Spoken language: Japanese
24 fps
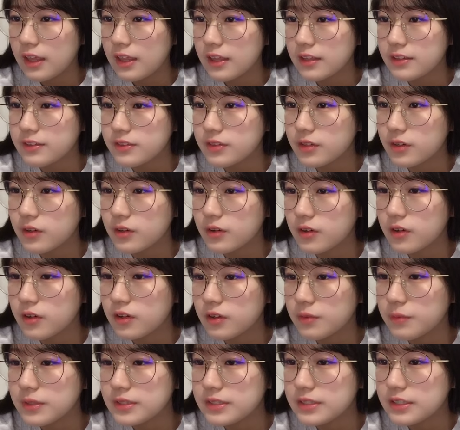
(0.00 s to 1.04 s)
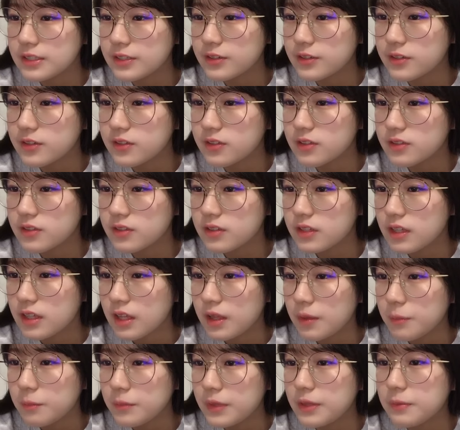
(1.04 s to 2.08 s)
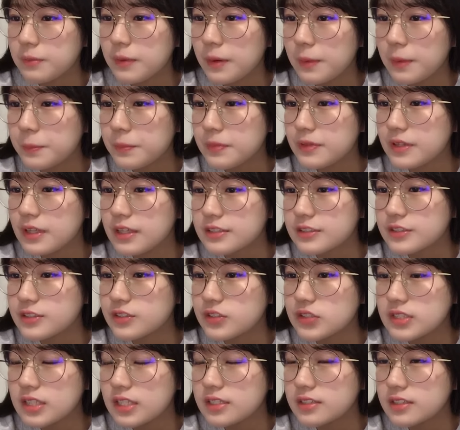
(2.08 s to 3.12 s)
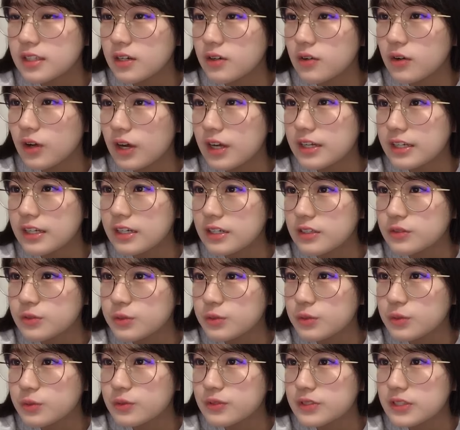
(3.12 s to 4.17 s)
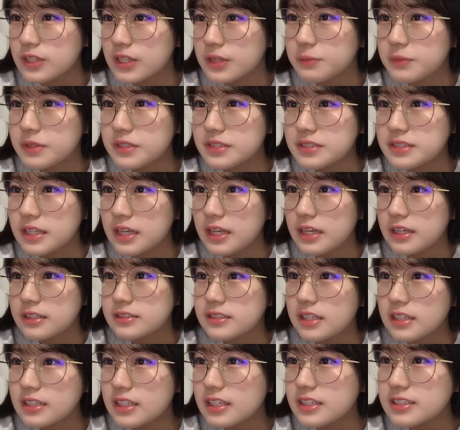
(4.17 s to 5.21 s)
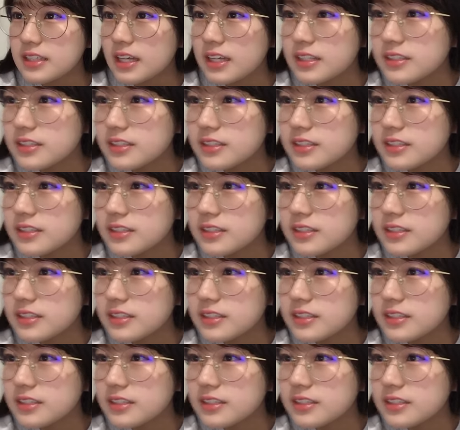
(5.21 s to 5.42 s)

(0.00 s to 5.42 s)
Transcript: えー、っと待ってよビーバップ団長さんタコありがとうございますタ